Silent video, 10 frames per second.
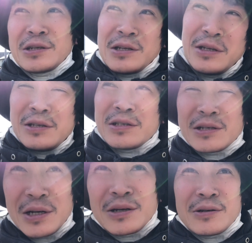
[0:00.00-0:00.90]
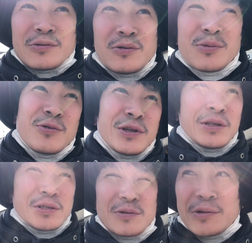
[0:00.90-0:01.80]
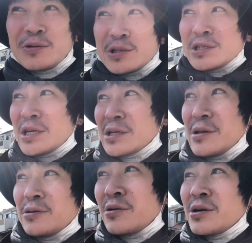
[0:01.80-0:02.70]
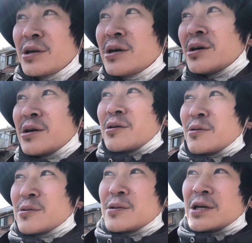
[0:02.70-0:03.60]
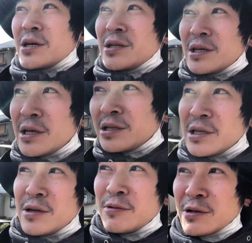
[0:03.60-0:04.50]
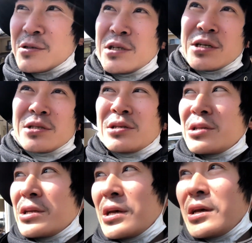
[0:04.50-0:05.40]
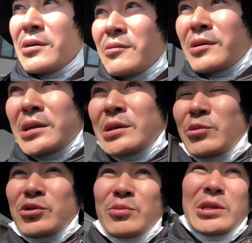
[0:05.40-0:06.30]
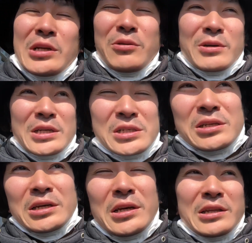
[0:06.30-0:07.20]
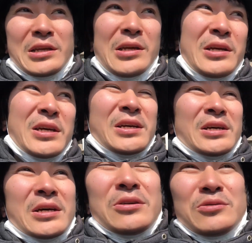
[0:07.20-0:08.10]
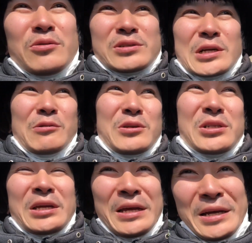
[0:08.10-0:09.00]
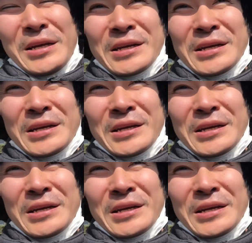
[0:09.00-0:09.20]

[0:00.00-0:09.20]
ないですか子供なんてそんなことしないけど大人がね変に悪知恵ついてお金求めたりとかして変に右往左往して